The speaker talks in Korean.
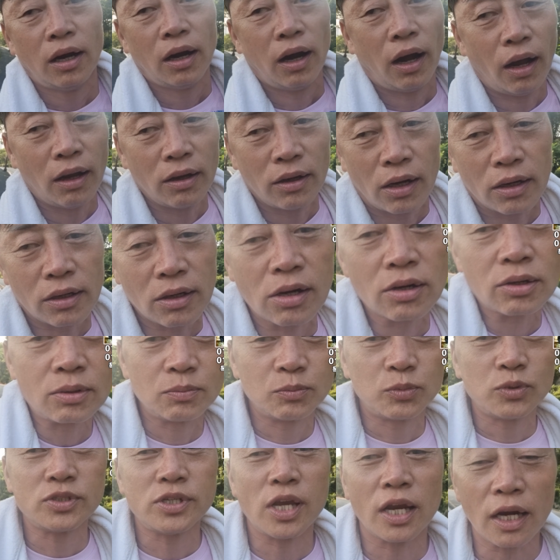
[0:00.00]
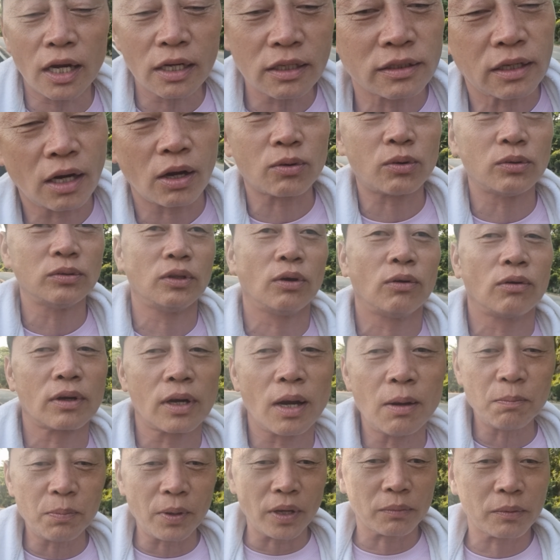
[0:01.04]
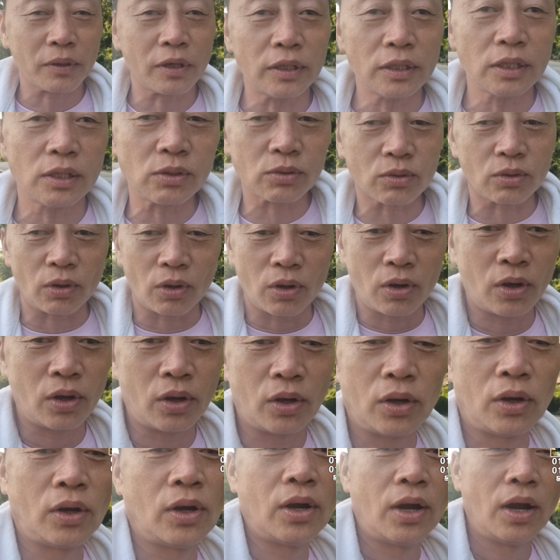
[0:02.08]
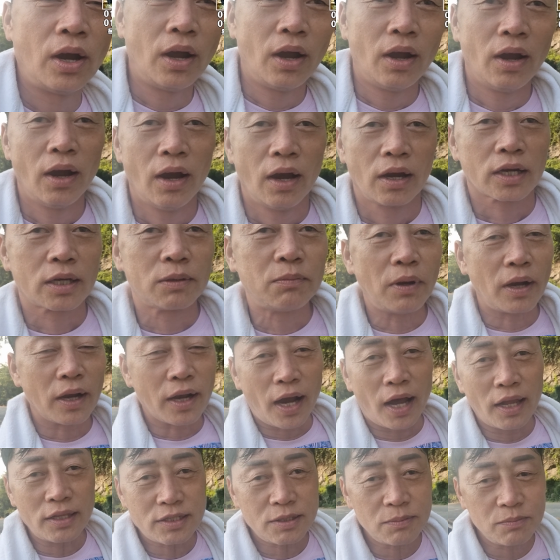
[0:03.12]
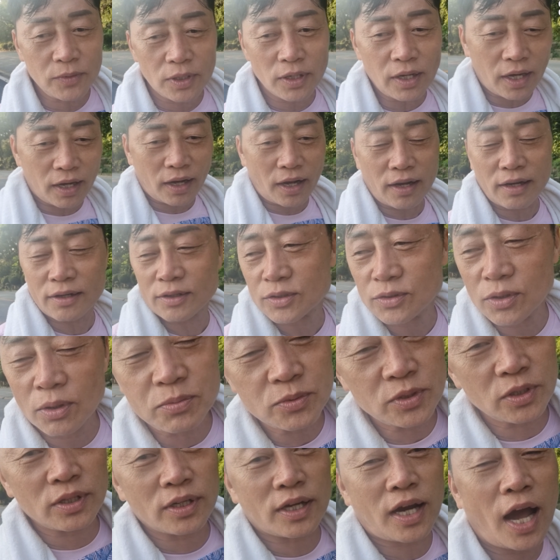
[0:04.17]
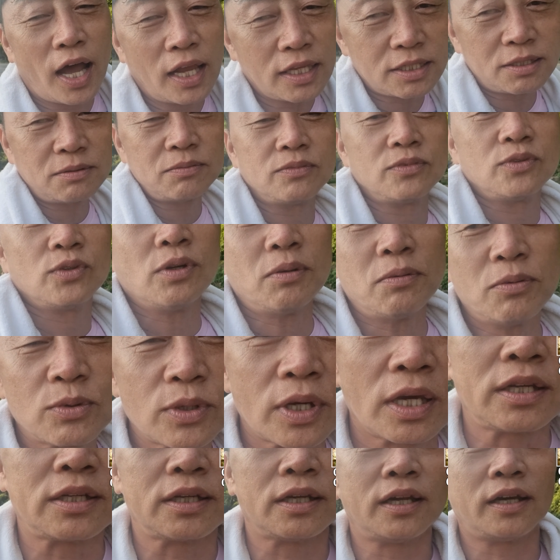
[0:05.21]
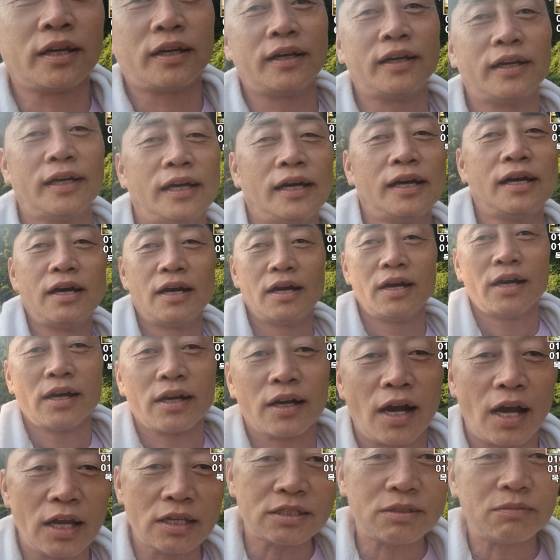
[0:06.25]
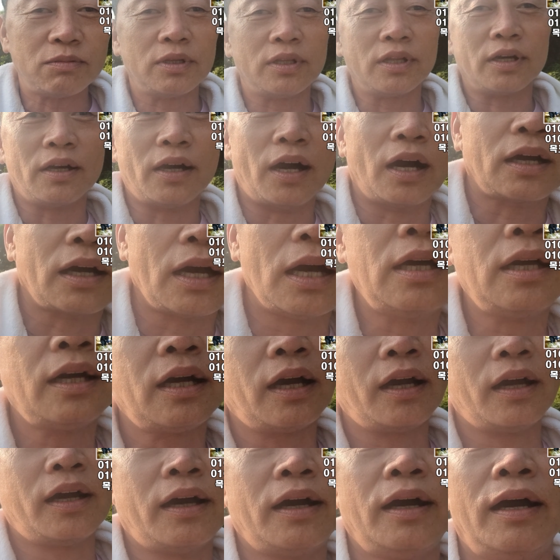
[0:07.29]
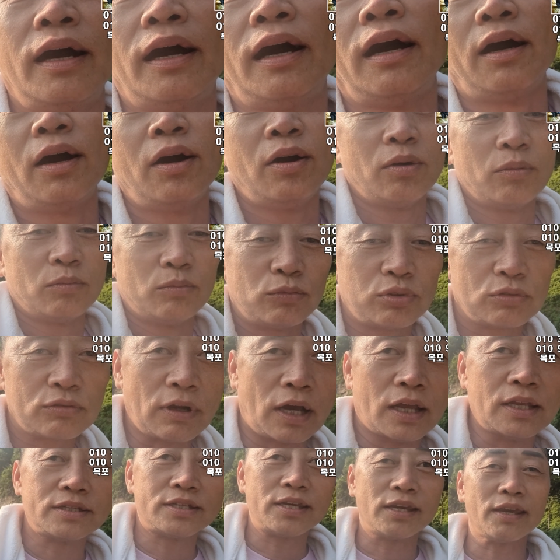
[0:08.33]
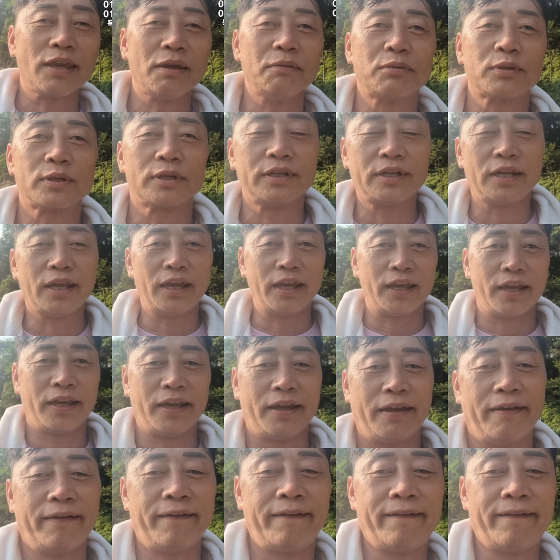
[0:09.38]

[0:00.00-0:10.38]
아유, 아까 그 물자 까는 거 갖고 온다고 깜빡 꺼내놓고 금방 갓찜 넣, 좀 전에 갓찜 넣어본 게는 갓찜에다가 안, 물을 안 챙겨버렸네.